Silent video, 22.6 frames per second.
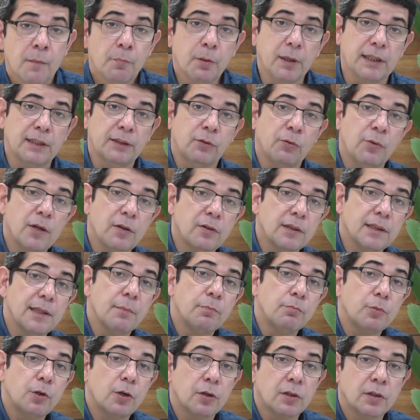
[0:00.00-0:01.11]
porque tuvieron
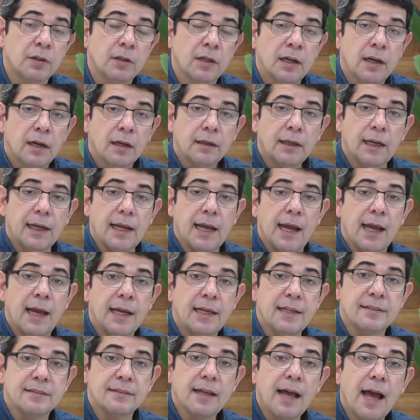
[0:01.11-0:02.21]
temor de que
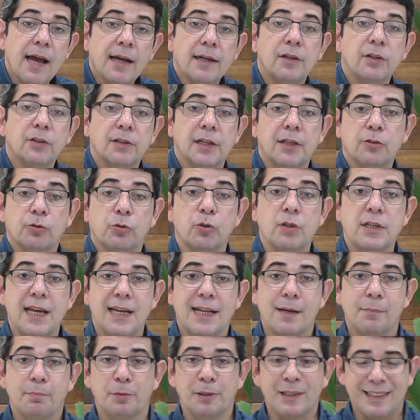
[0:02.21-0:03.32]
Isaac lo
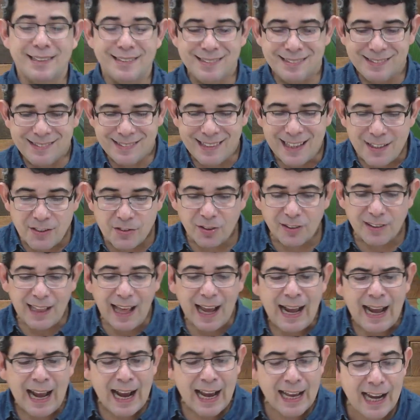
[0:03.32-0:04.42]
destruyera porque se hizo
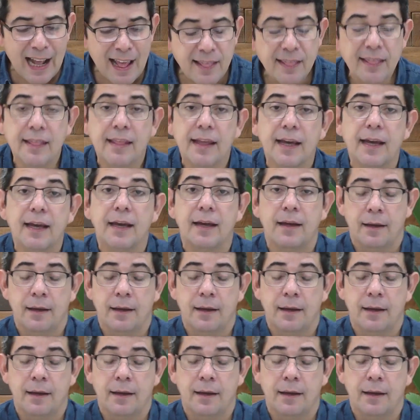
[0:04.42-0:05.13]
tan grande.